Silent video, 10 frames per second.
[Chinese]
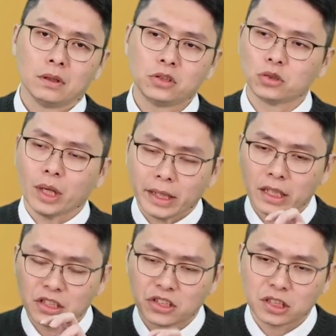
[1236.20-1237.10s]
就算给
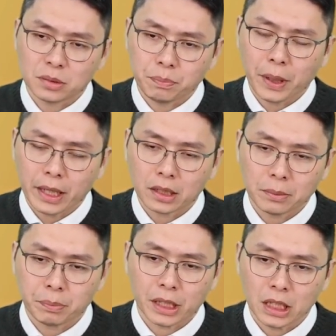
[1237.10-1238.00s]
你十倍的
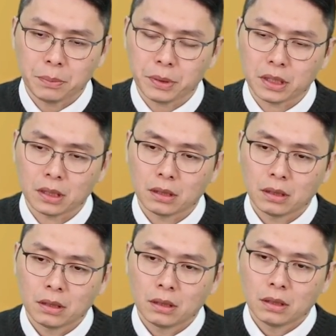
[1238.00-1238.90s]
本一比，
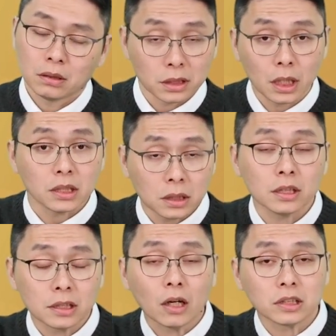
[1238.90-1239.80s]
现在真
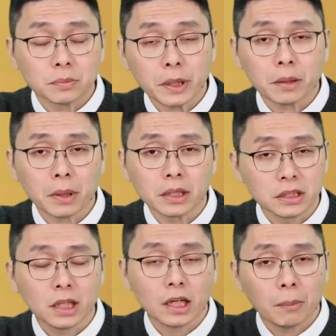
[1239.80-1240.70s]
的涨到十倍了嘛？已
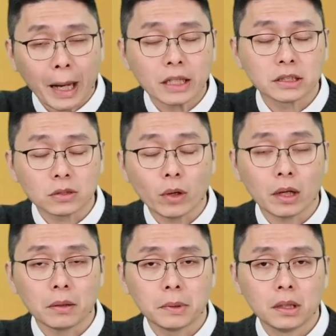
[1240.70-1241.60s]
经来到八十几块
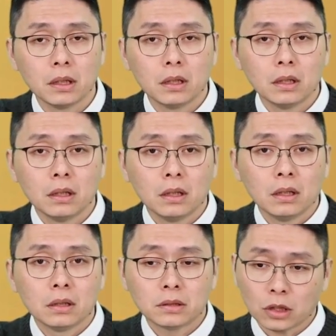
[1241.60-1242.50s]
了，
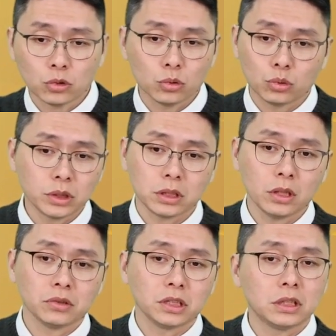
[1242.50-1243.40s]
当初五几、
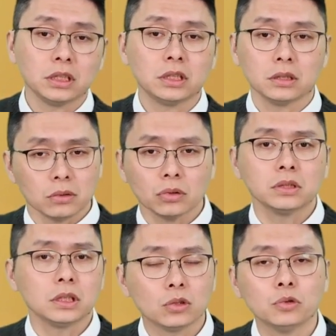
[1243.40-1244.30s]
六几、七几都
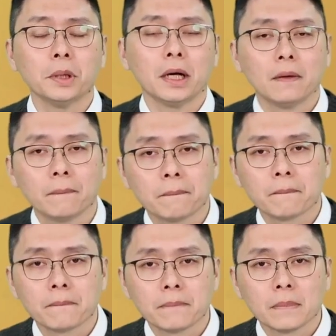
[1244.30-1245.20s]
是低估嘛？
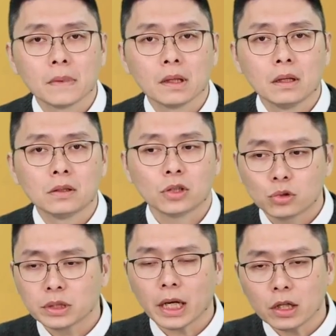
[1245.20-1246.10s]
所以
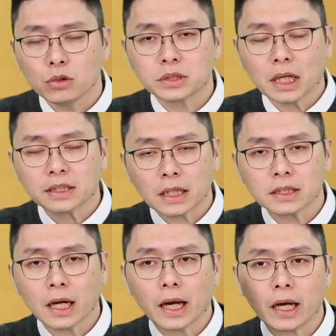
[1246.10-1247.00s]
股价一路涨涨
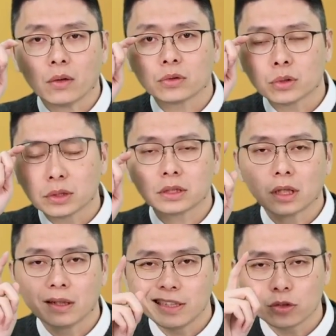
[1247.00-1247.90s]
上来，我说这个
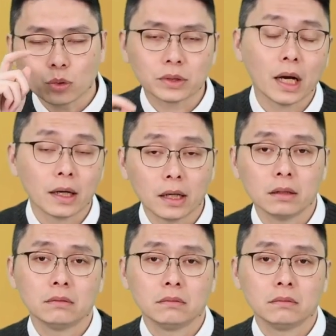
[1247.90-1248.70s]
叫理所当然，